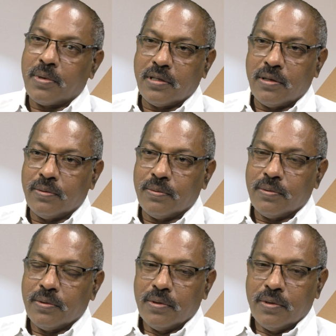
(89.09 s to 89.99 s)
ప్రజలు
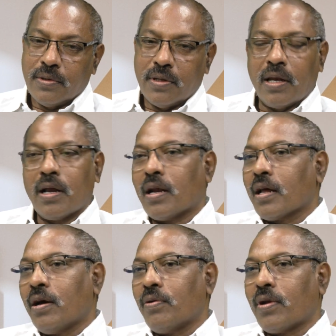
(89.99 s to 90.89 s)
దానికి
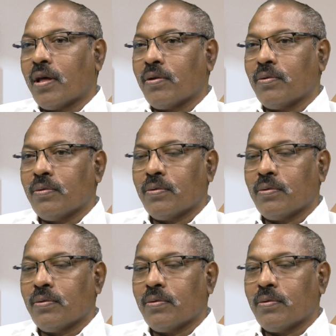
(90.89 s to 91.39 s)
అండగా ఉన్నారు